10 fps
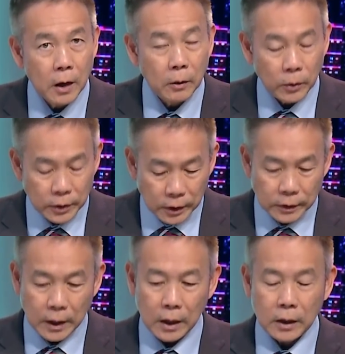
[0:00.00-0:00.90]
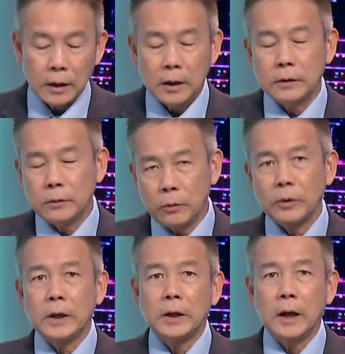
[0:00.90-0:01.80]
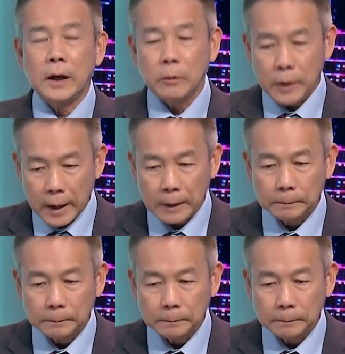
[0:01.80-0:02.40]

Chúng tôi xin được trả lời, à, chúng tôi sẽ trả lời trong giờ này.